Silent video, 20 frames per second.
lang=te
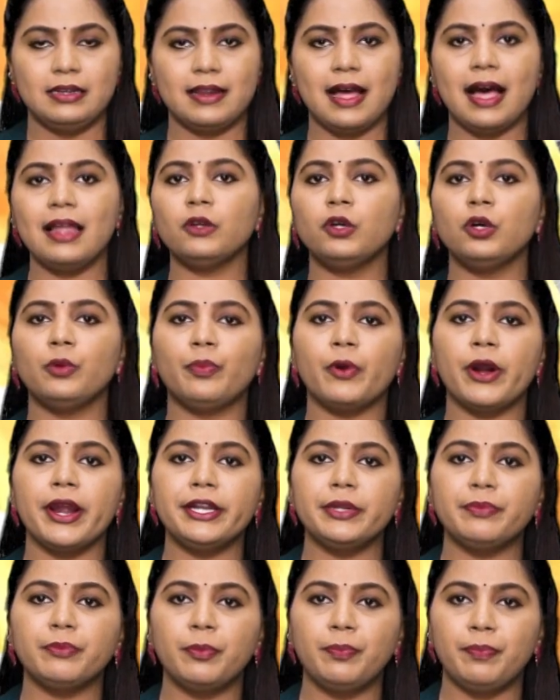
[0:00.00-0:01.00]
నాలుగు
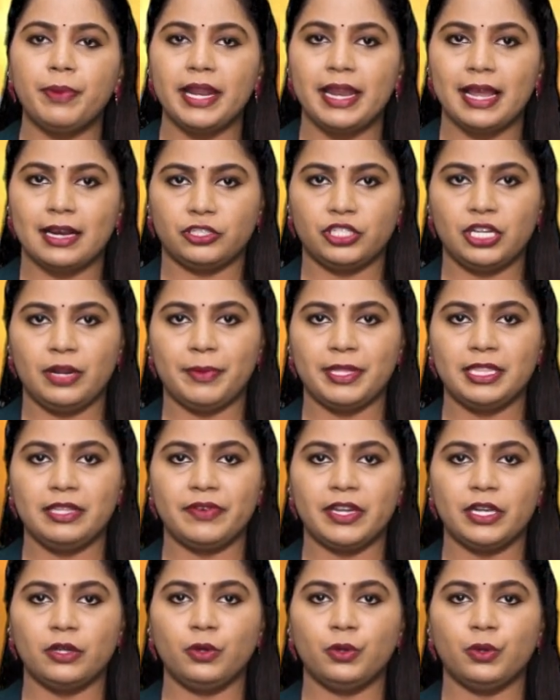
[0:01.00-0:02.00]
పాయింట్ ముప్పై లక్షల
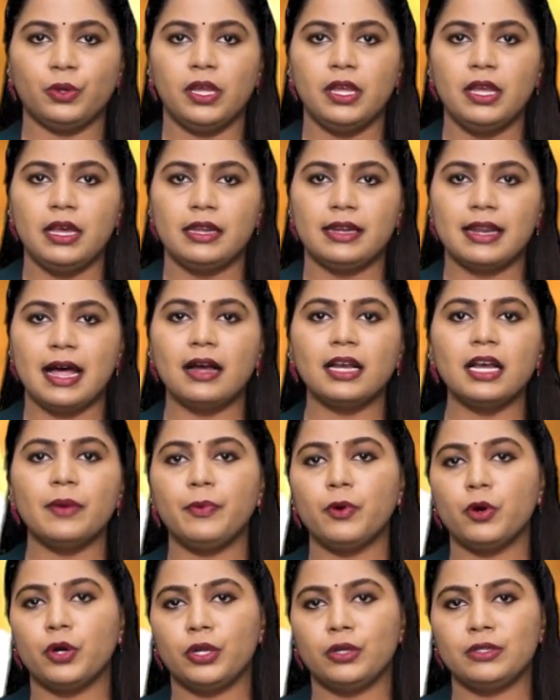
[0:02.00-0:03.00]
మంది వరకు
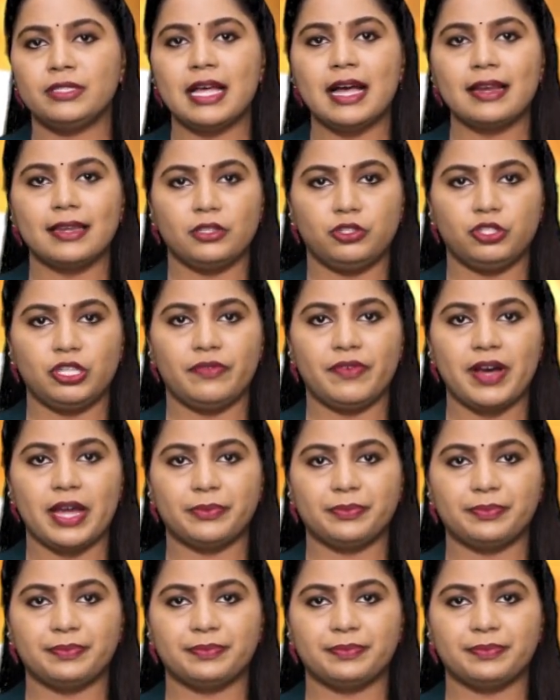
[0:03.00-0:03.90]
రాకపోకలను సాగించేవారు